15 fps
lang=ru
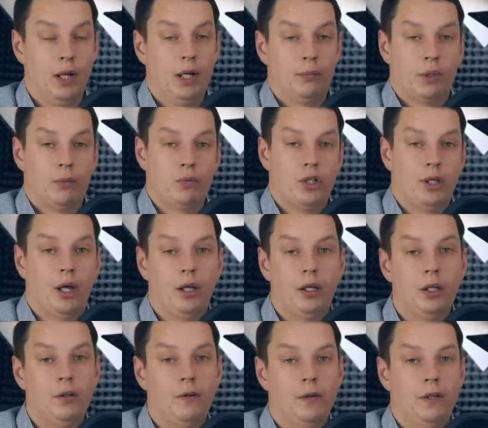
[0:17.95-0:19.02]
Потому что
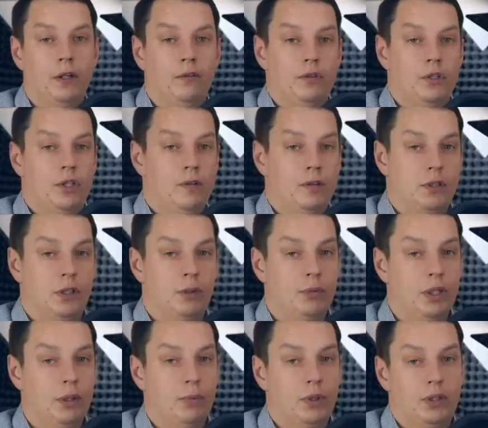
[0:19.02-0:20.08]
корирование в
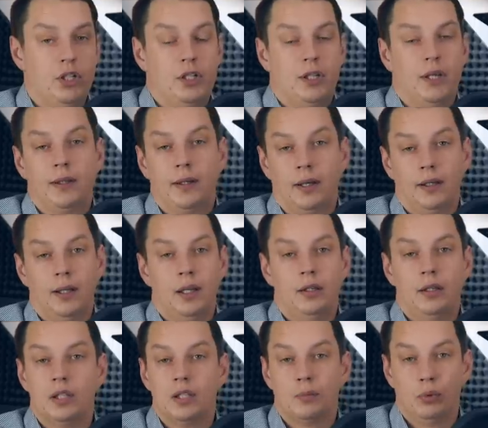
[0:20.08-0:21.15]
JavaScript практически никогда
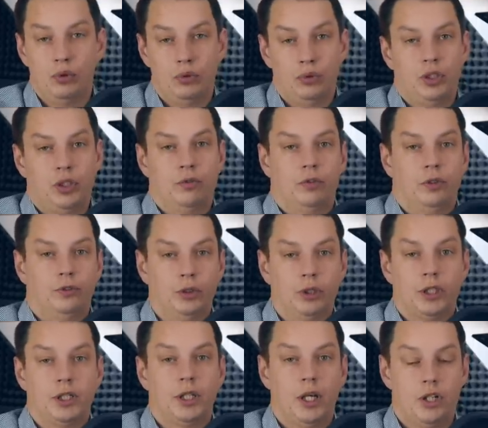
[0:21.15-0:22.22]
не используется в его
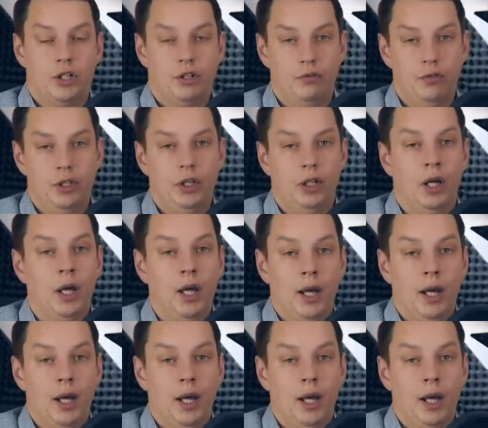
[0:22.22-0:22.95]
настоящем виде,